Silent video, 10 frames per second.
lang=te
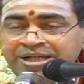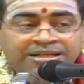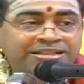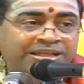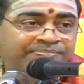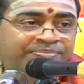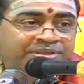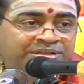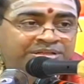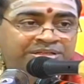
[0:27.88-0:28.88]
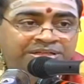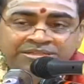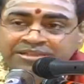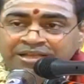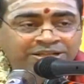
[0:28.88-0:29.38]
అయితే ఈ
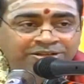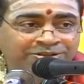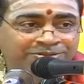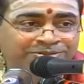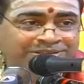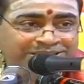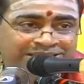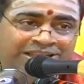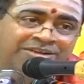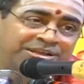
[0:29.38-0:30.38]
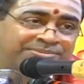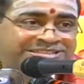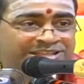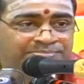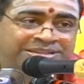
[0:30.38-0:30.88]
తల్లిదండ్రులు ఈ తిలకవతికి
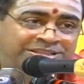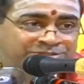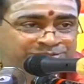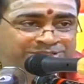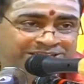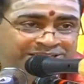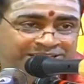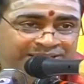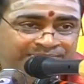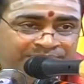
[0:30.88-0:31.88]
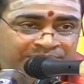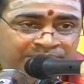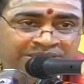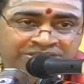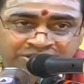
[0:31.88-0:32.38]
మంచి సంబంధం చూసేటండి
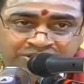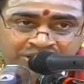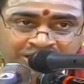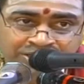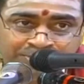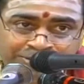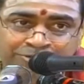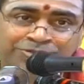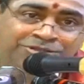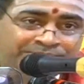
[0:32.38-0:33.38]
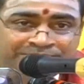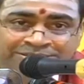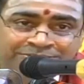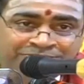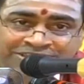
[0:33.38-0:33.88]
మంచి రాజభటుడితో
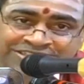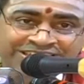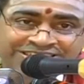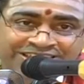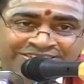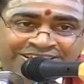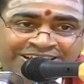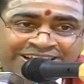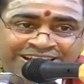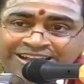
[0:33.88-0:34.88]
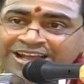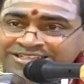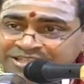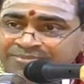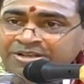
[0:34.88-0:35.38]
సంబంధం ఫిక్స్ చేశారు కానీ
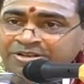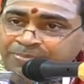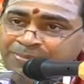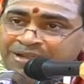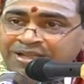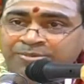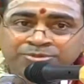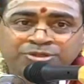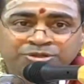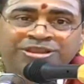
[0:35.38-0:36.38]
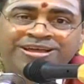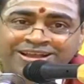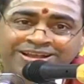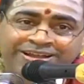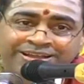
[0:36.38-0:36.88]
ఆ సమయంలో పెళ్లికి ముందు
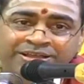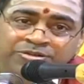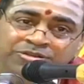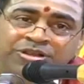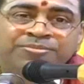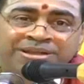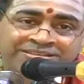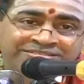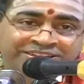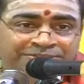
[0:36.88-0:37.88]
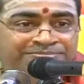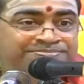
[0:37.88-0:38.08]
యుద్ధానికి వెళ్ళాడు ఆయన యుద్ధంలో మరణించాడు